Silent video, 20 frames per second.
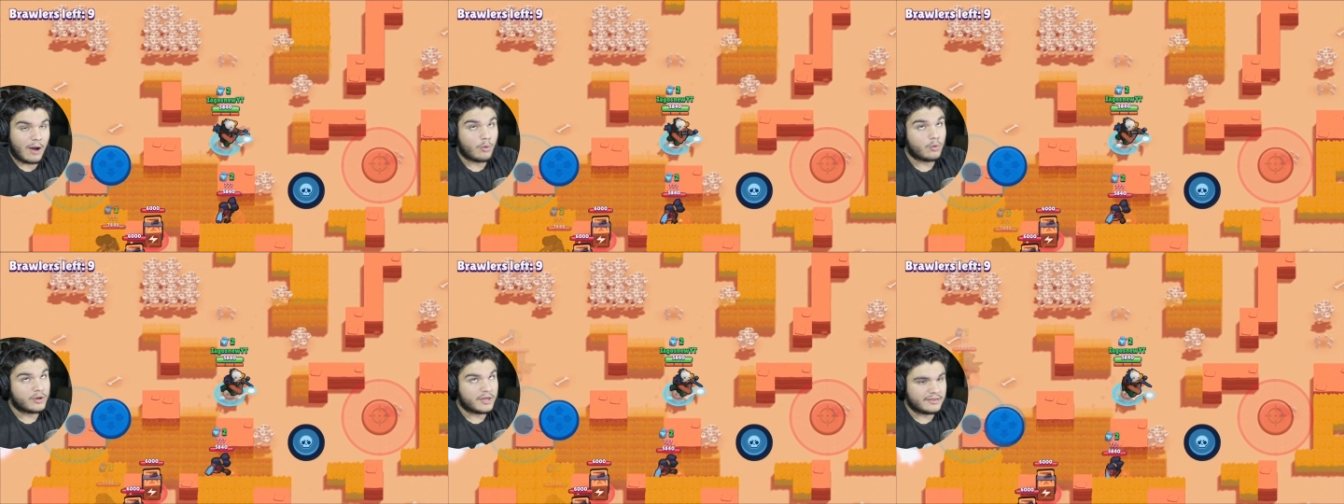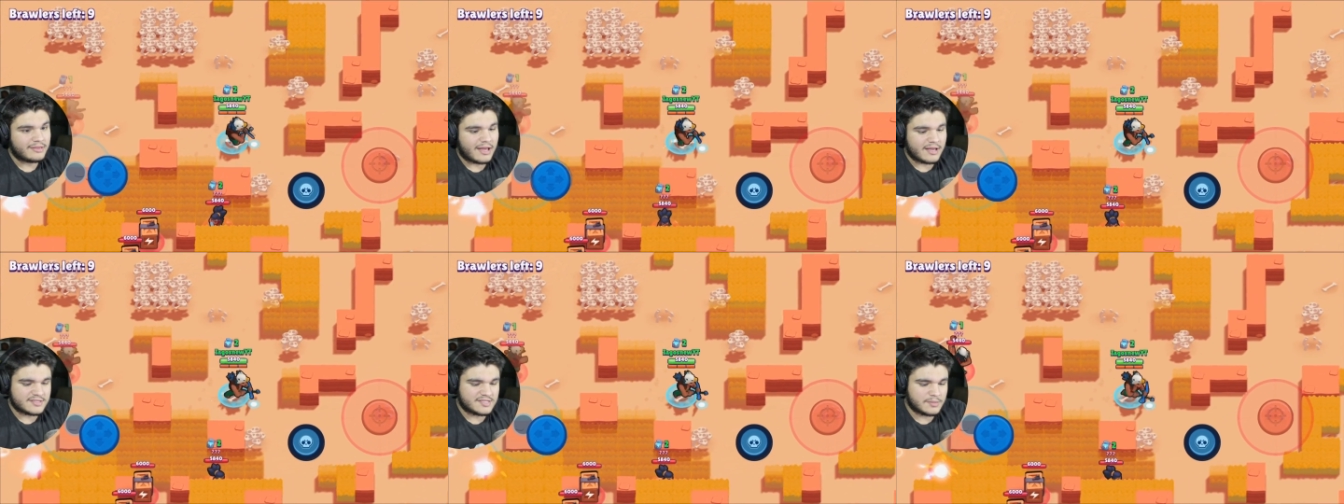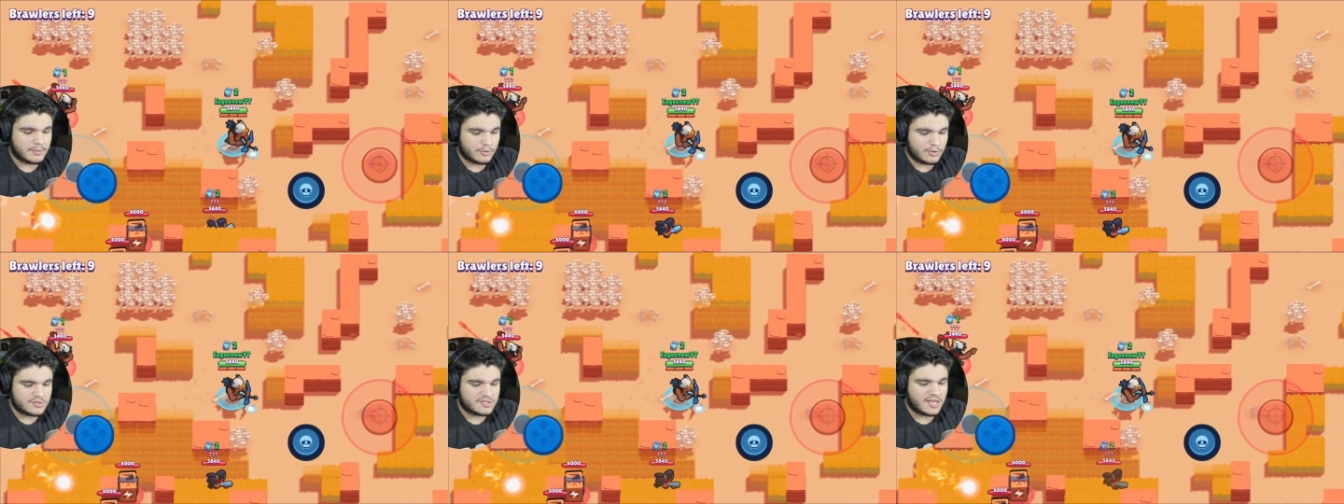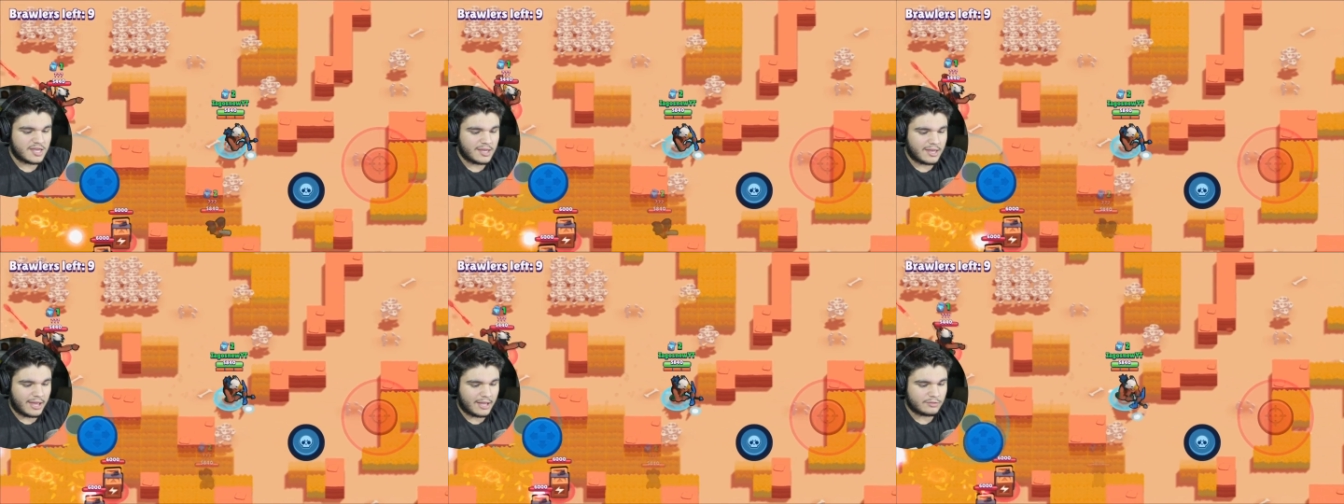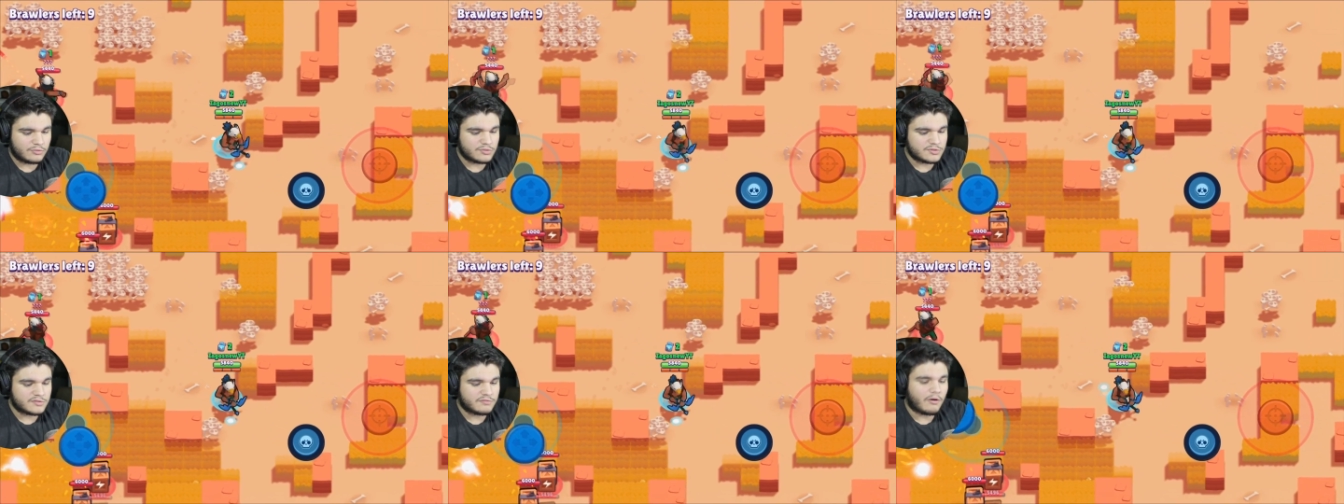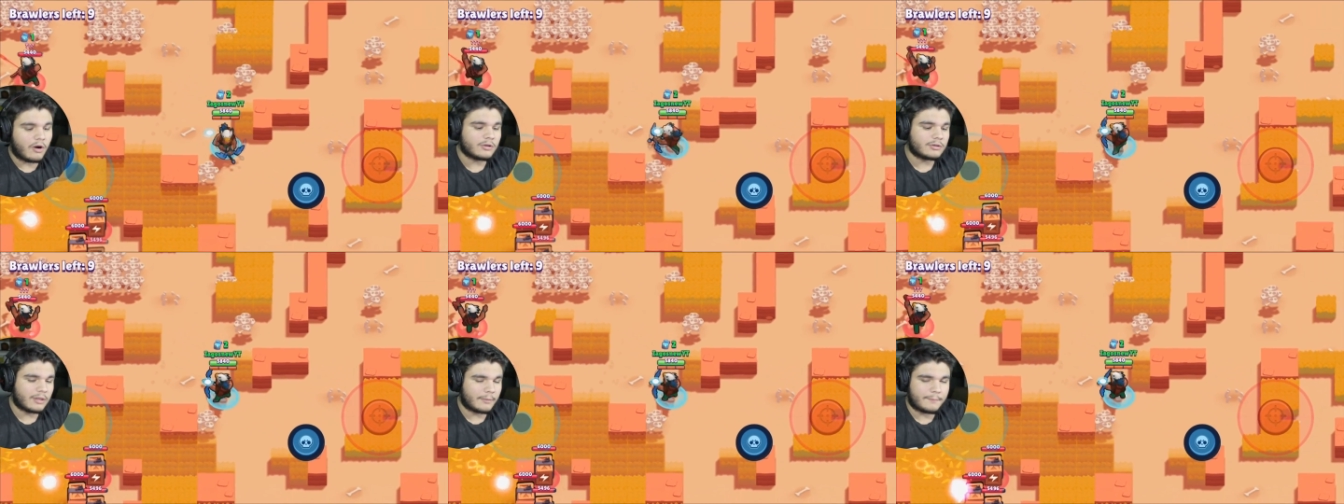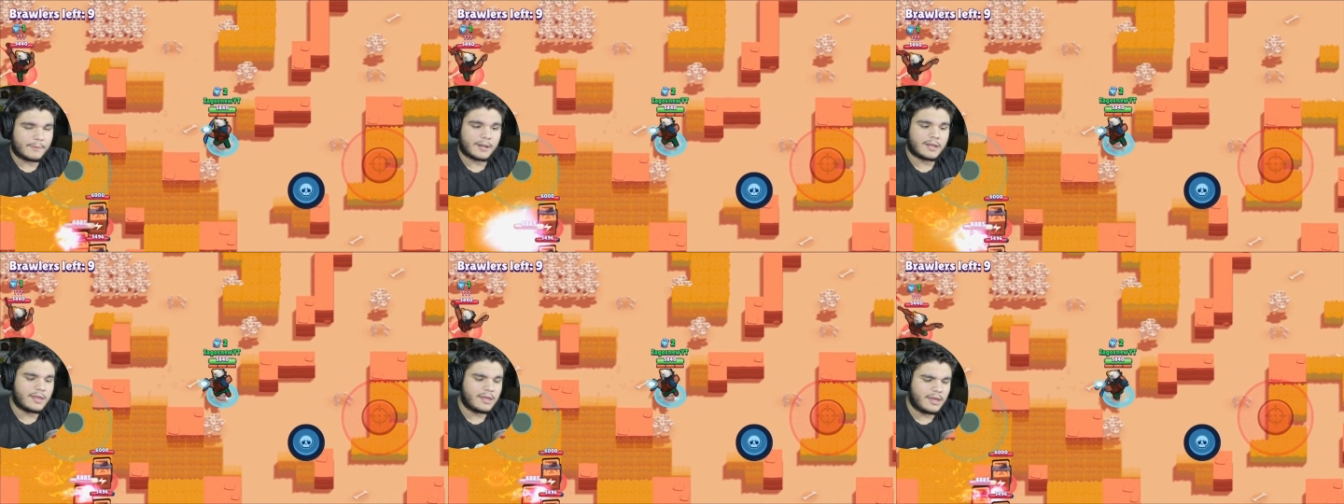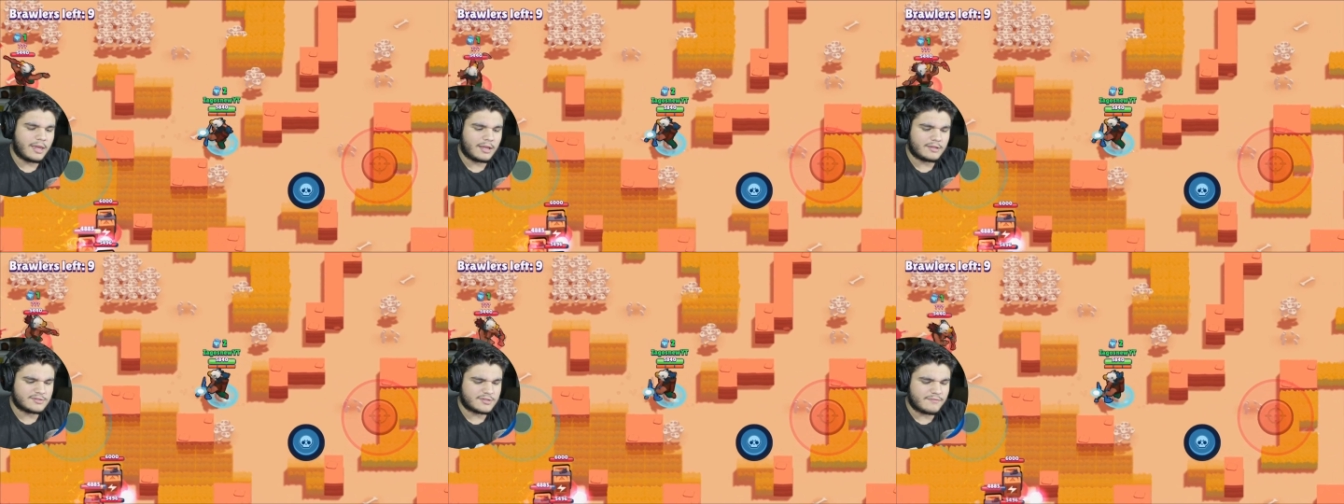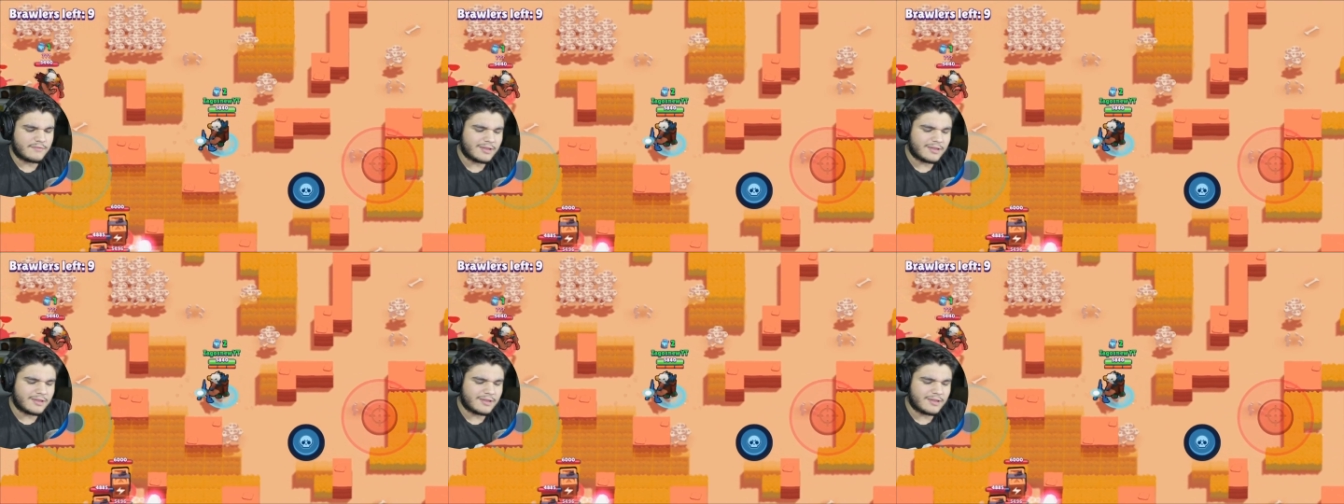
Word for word: o que tá acima dos 500 volta para 500.